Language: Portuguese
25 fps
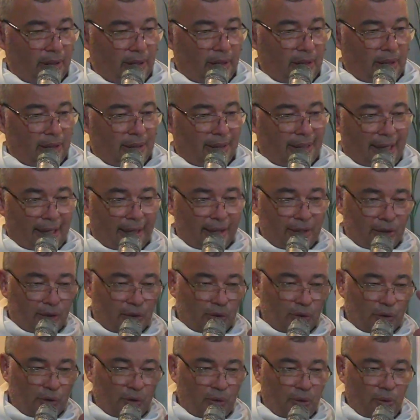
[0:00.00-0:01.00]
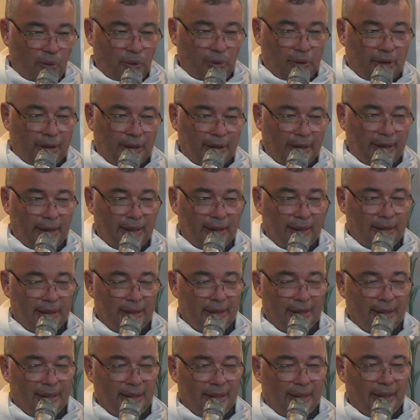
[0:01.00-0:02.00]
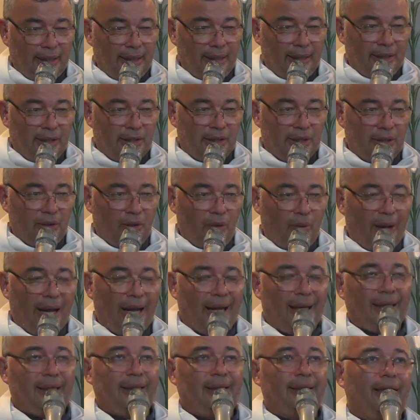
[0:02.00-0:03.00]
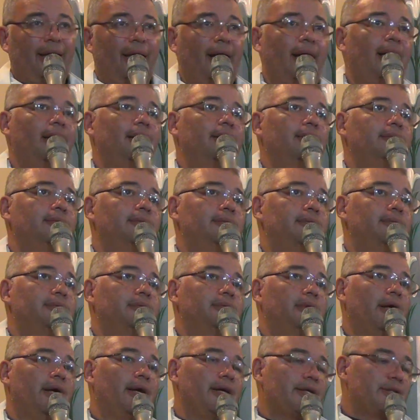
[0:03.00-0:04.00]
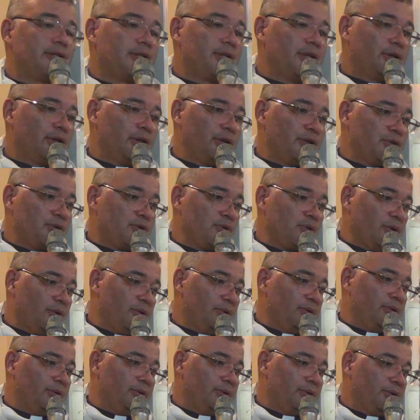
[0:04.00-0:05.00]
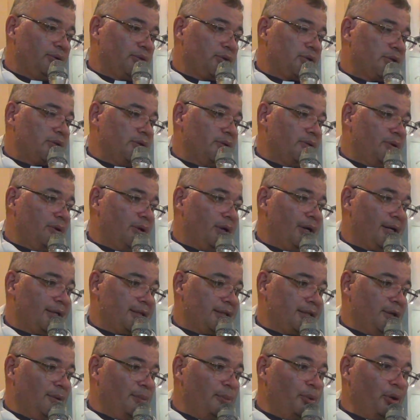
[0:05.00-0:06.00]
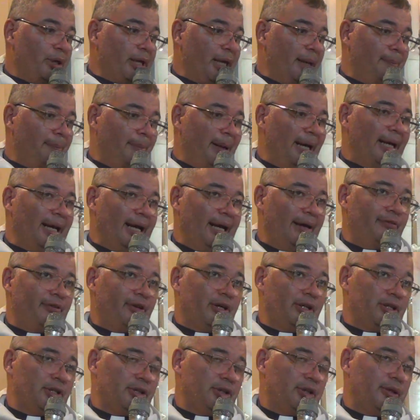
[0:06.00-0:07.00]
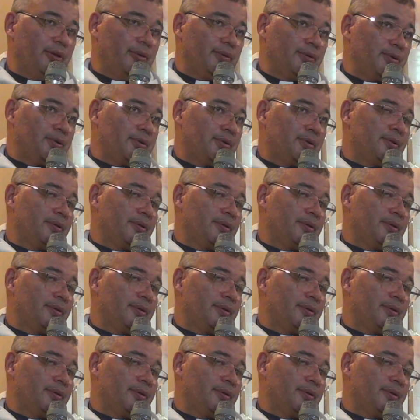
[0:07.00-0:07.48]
da escuta e de guardar esse tesouro no seu coração, porque é palavra de Deus.